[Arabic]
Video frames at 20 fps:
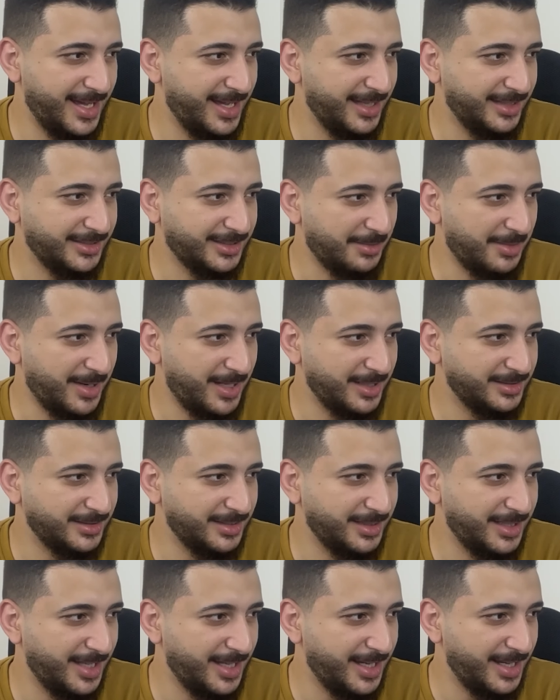طبعا
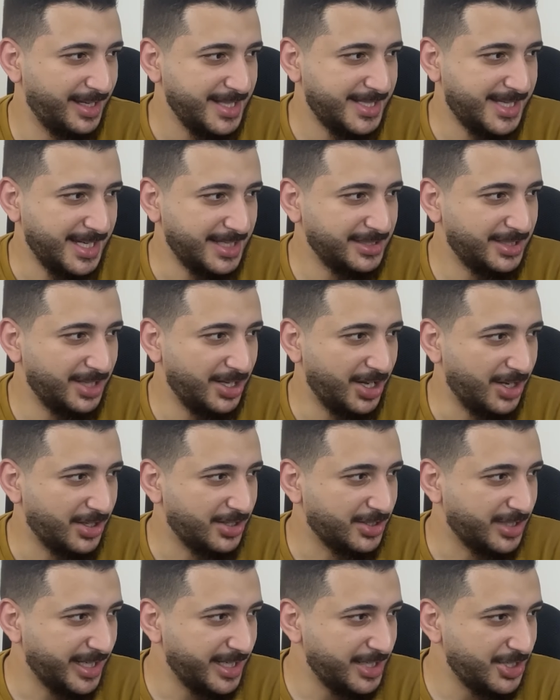آه، سيد
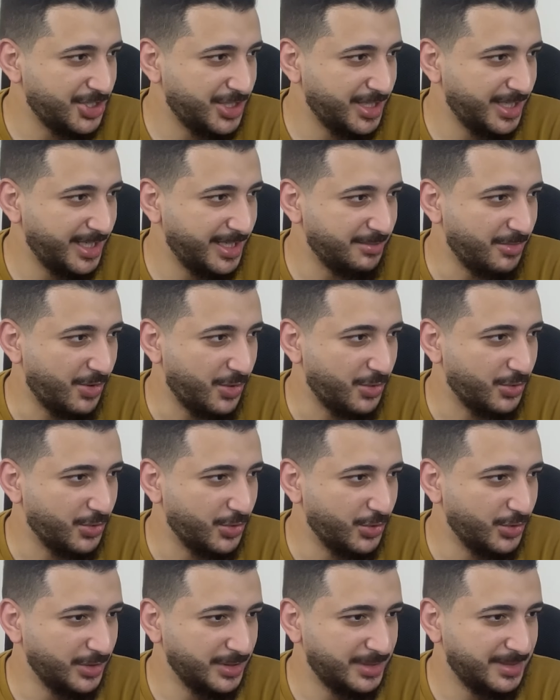الاقنجي
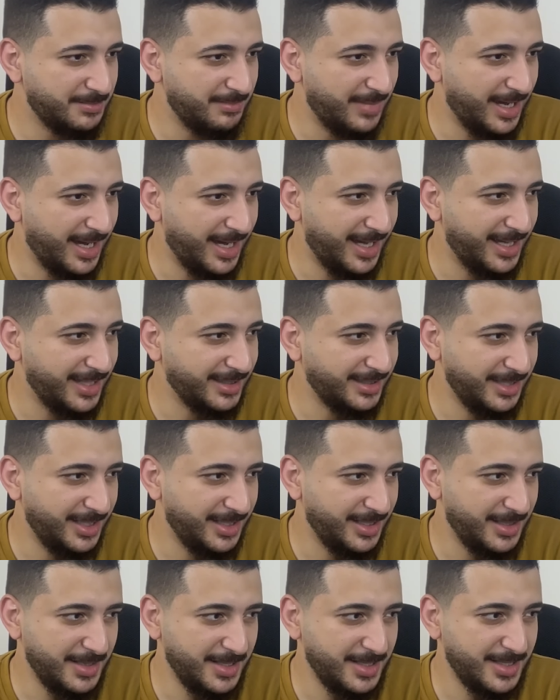موجود مع
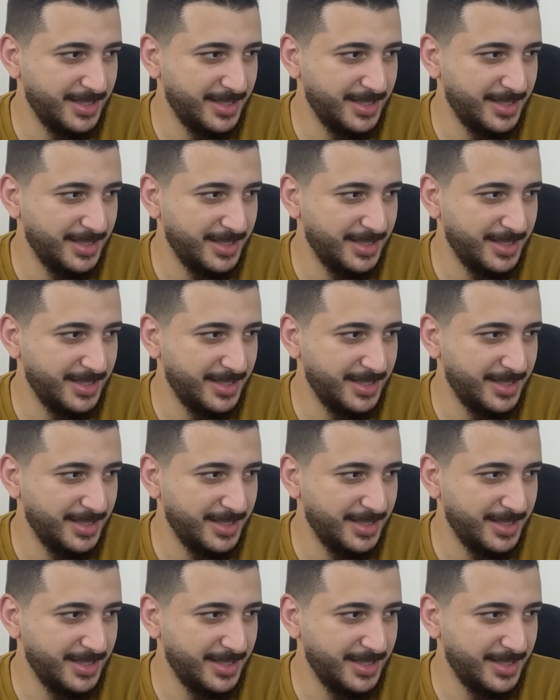آه،